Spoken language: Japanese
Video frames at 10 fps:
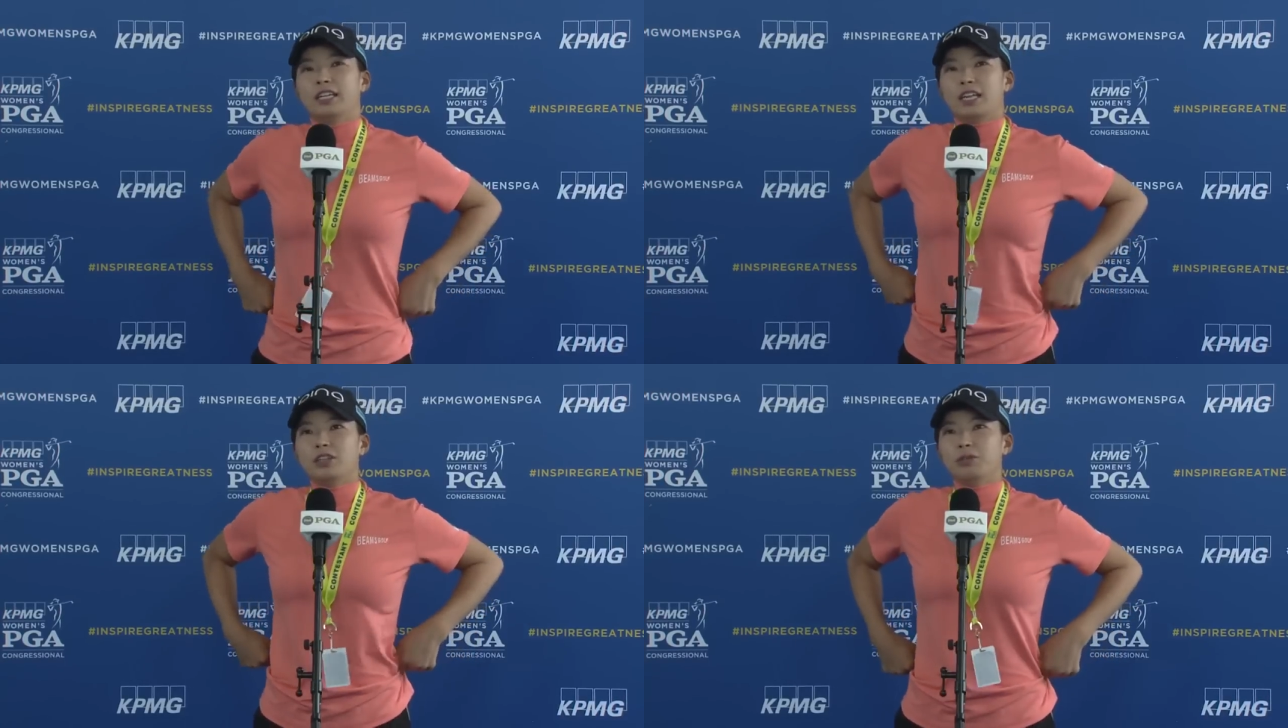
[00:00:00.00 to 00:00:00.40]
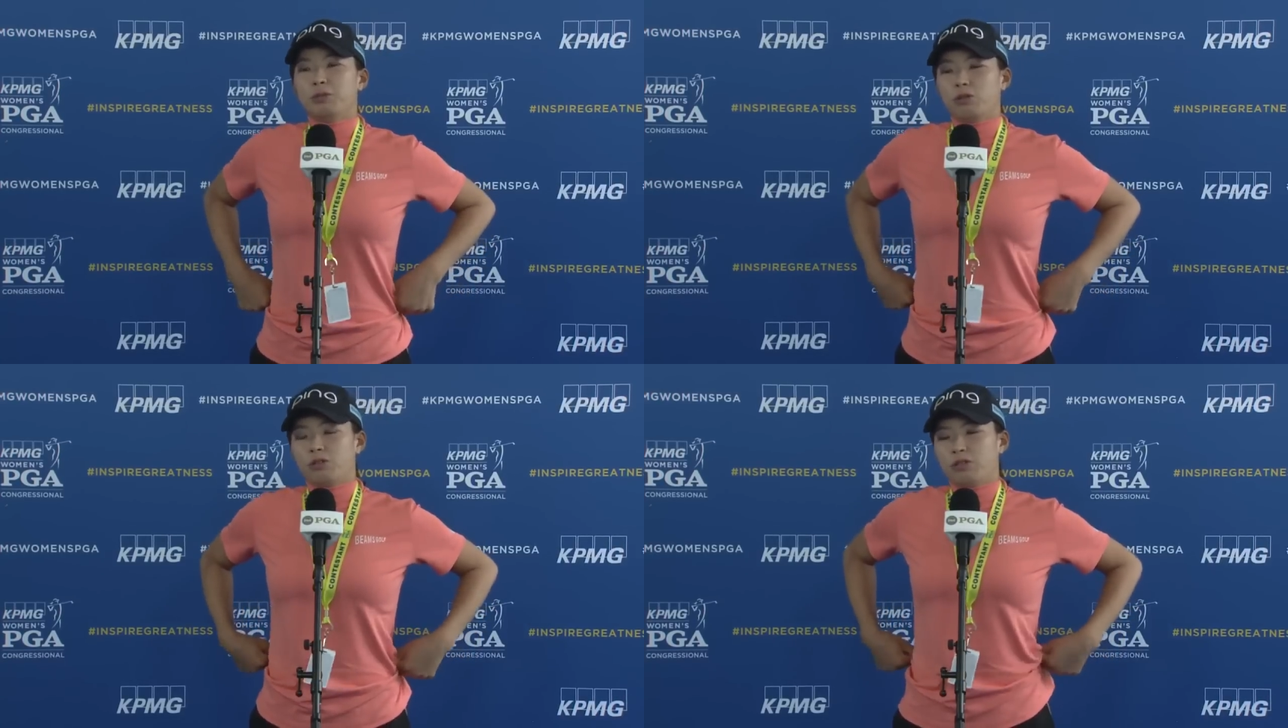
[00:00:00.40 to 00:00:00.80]
ラフ
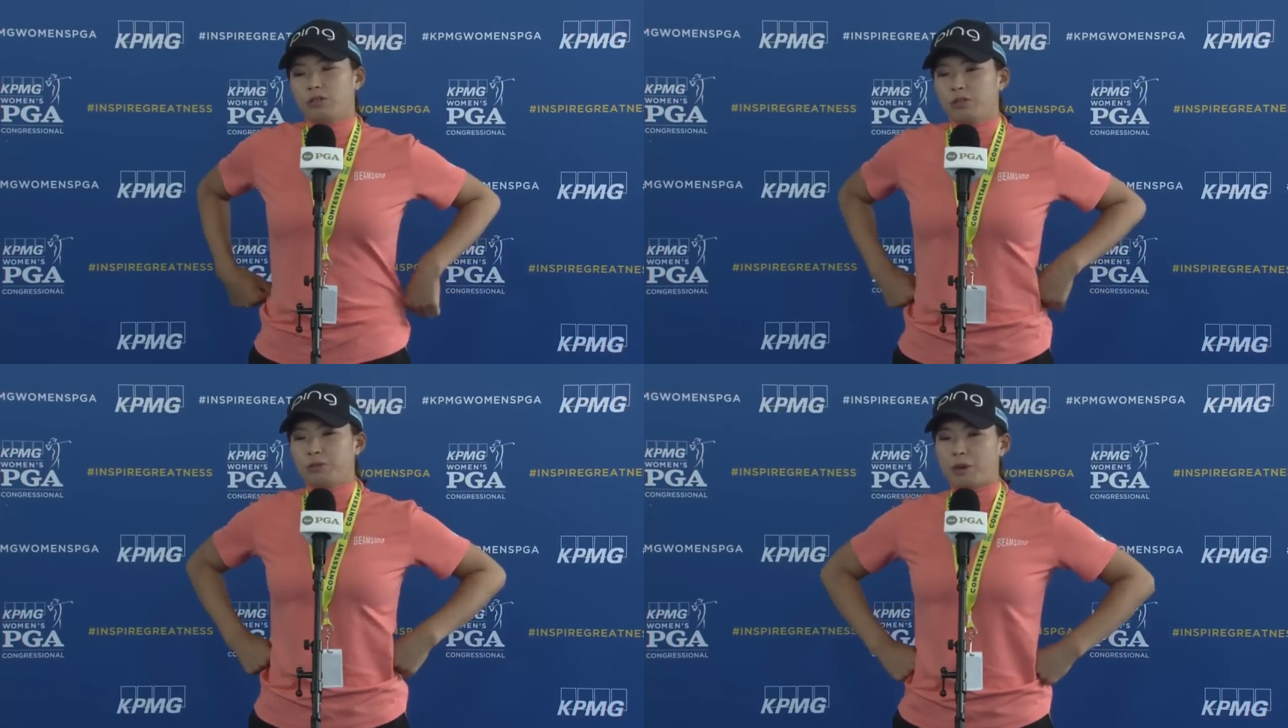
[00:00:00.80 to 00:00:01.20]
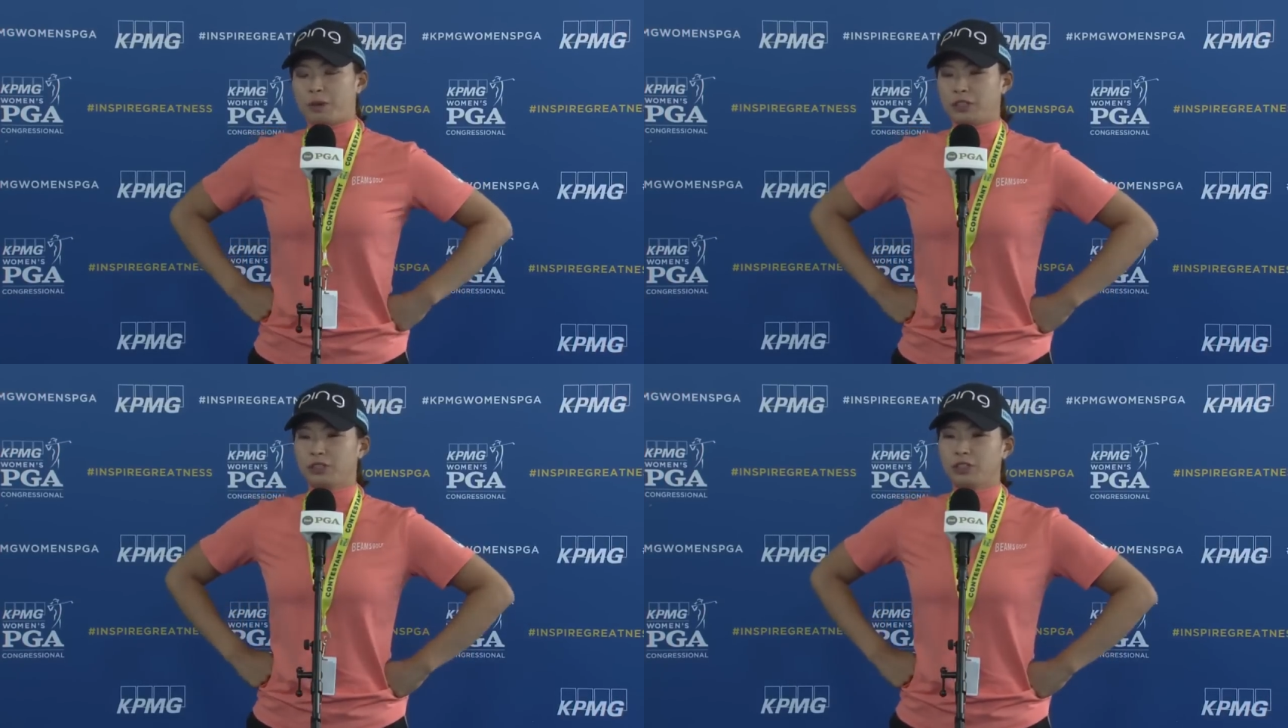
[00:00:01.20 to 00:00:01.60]
も、まあ、
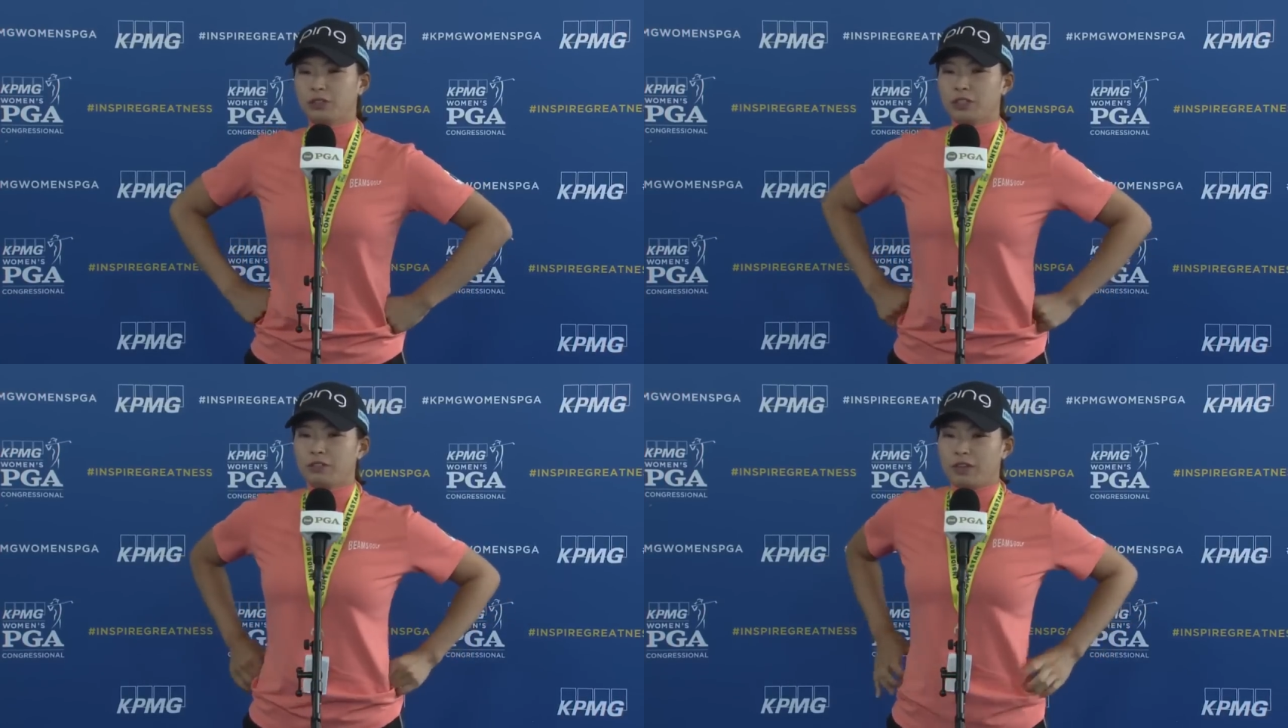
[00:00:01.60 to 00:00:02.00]
場所によっては